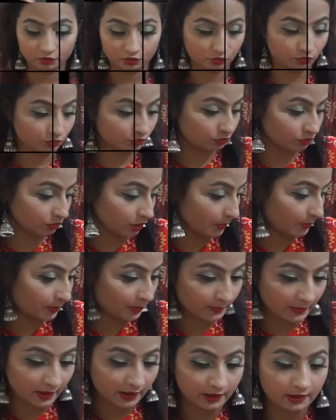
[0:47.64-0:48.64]
तो
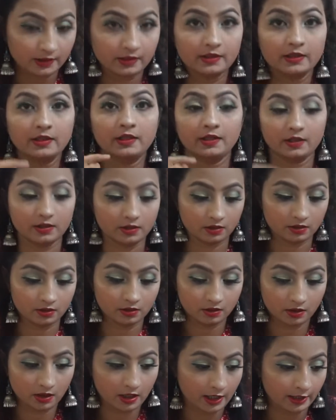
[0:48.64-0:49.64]
अभी मैंने एक
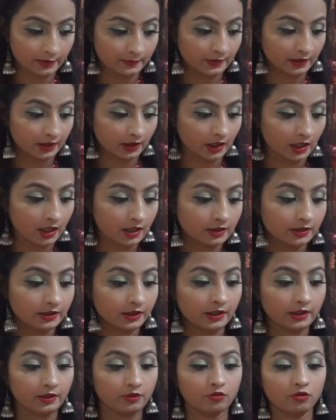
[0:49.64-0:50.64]
आई में लगा
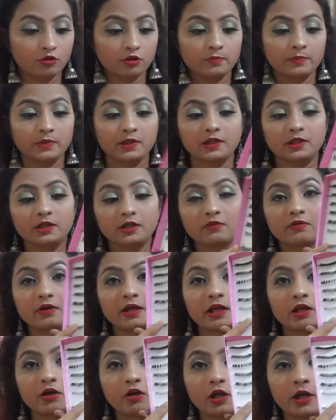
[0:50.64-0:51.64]
लिया है और मैं ये
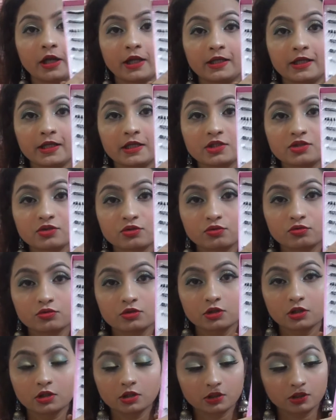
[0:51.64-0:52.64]
वाला आई लैश
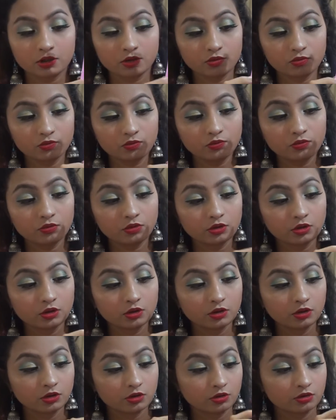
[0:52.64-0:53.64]
यूज़ कर रही हूँ
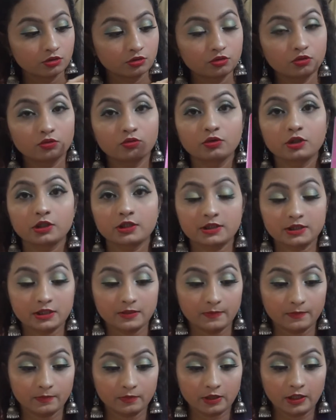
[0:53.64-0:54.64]
तो इससे
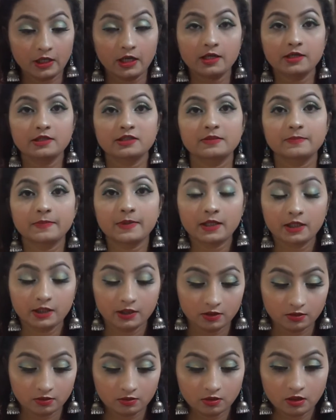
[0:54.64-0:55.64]
लगाने से
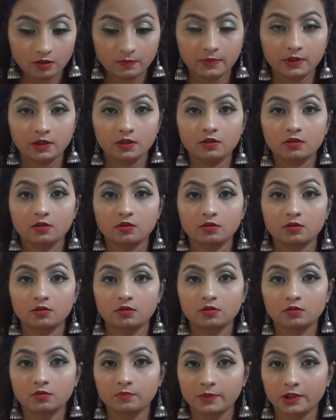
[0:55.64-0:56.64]
पहले हमें
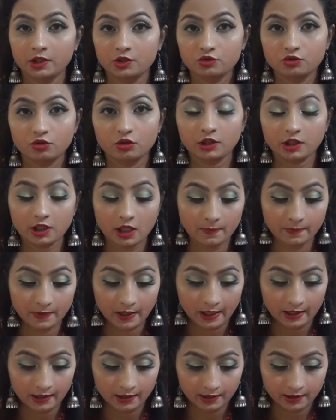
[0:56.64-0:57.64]
मेक श्योर sure कि आपने
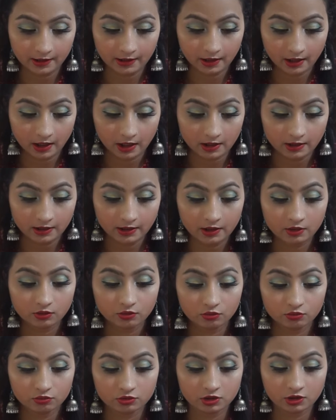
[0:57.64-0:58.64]
आईलाइनर लगा लिया है
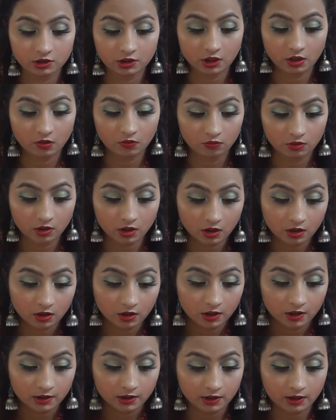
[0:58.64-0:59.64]
तो उससे क्या होगा
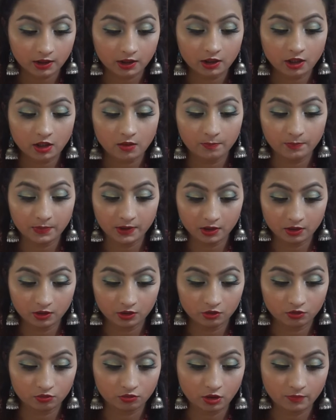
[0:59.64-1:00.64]
कि अगर आप
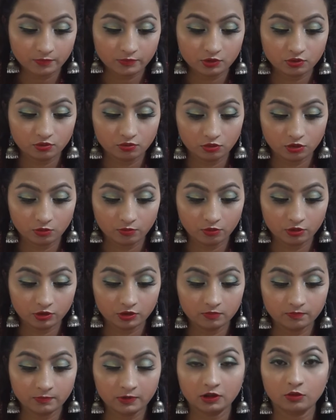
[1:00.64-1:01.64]
बिगनर हो आपसे थोड़ा
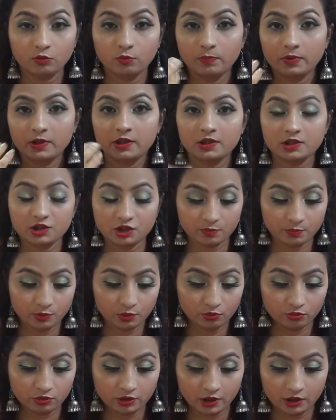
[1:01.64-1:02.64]
बहुत मतलब ऊपर नीचे भी
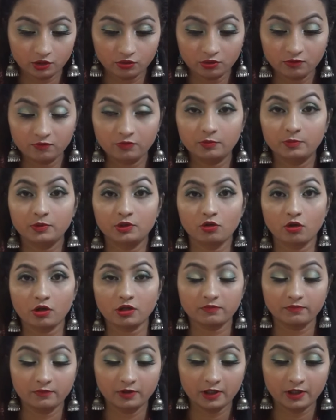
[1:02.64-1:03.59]
होता है तो इट विल बी नॉट